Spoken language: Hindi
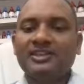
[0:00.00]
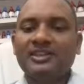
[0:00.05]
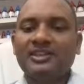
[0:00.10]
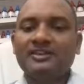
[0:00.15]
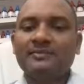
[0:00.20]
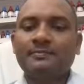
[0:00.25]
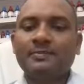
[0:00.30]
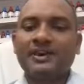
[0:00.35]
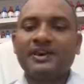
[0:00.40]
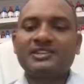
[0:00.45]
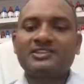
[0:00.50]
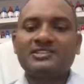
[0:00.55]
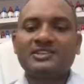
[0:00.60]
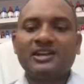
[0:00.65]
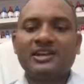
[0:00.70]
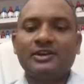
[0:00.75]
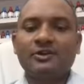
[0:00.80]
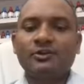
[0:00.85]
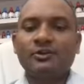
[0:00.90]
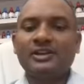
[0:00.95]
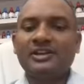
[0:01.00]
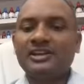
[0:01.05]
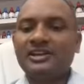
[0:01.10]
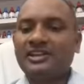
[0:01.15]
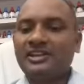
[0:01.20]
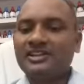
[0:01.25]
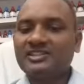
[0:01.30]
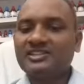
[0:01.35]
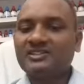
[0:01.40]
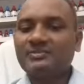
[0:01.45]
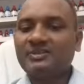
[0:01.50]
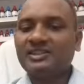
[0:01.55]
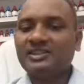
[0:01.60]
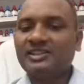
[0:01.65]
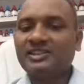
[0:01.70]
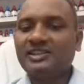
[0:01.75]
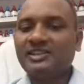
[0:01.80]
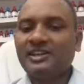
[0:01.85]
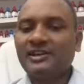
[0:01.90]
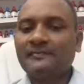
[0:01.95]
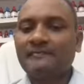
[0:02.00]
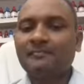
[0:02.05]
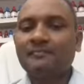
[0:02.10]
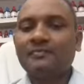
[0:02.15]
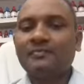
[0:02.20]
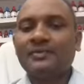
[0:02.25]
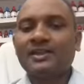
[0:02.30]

तीन पाँच कैलोरी एनर्जी मिलती है